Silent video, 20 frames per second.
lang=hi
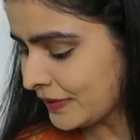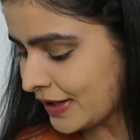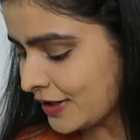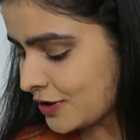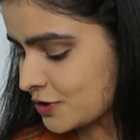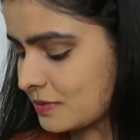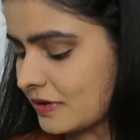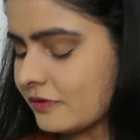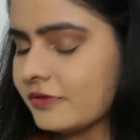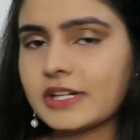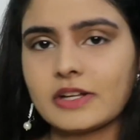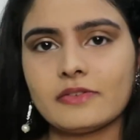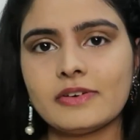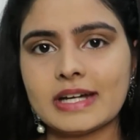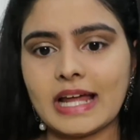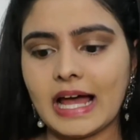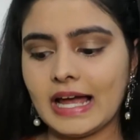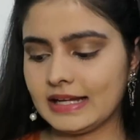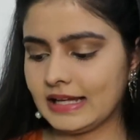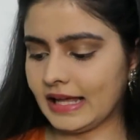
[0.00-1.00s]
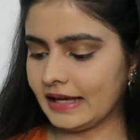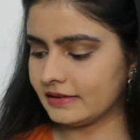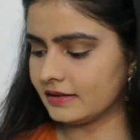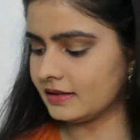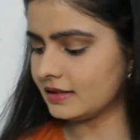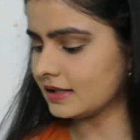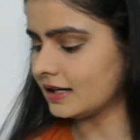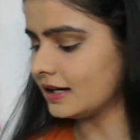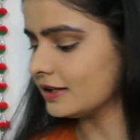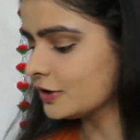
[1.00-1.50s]
तो मैं फटाफट आई
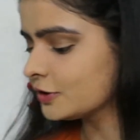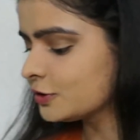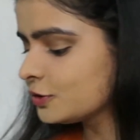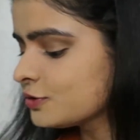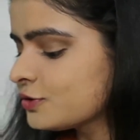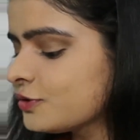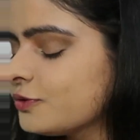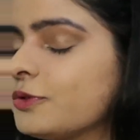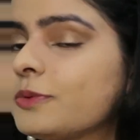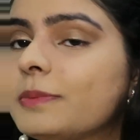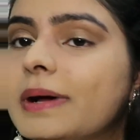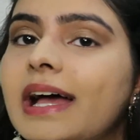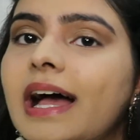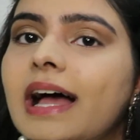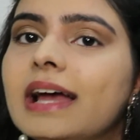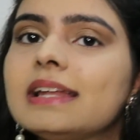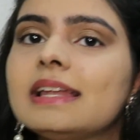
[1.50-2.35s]
लाइनर लगा लेती हूँ सो फॉर माई